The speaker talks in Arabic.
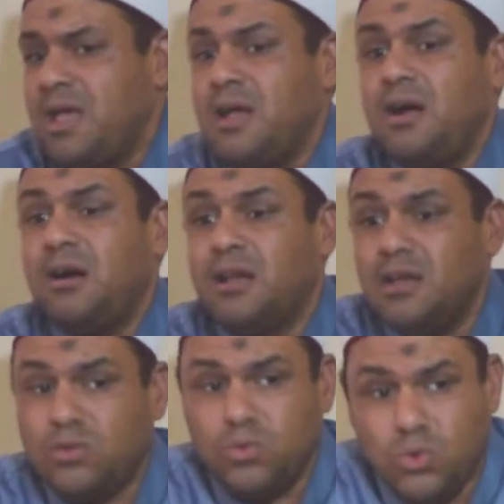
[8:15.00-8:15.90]

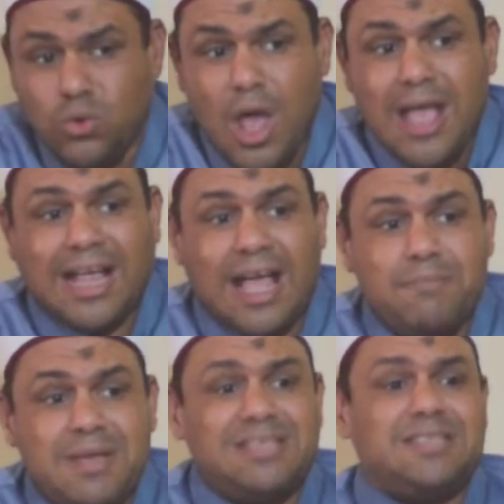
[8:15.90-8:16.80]
قرأته
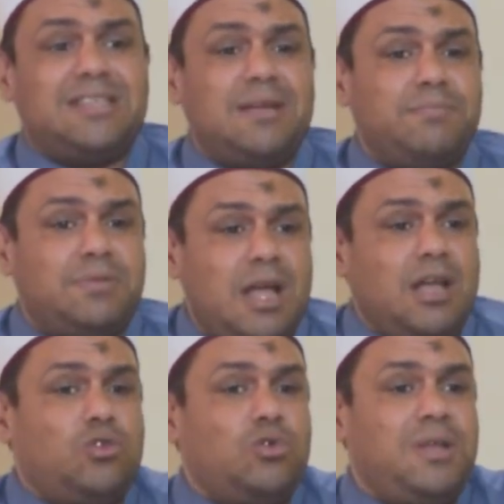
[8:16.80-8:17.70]
كما
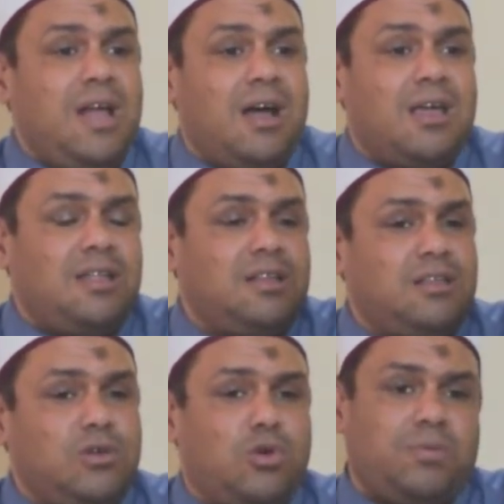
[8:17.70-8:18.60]
استمتعت بالعقيدة
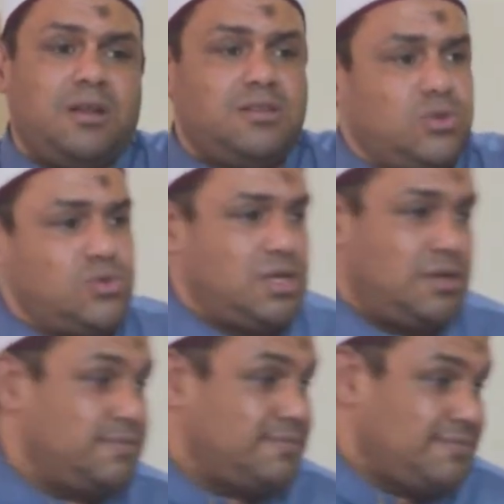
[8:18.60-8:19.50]
الكبرى
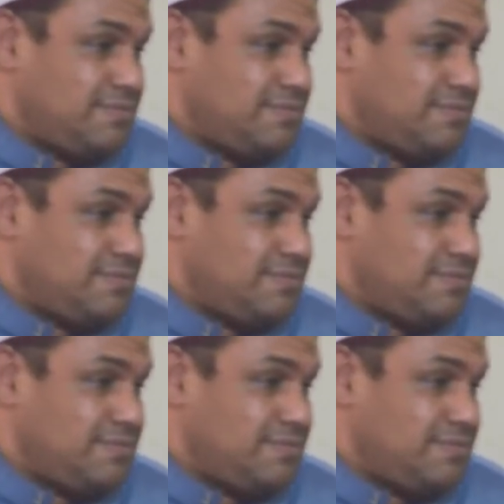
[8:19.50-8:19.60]
للسنوسيه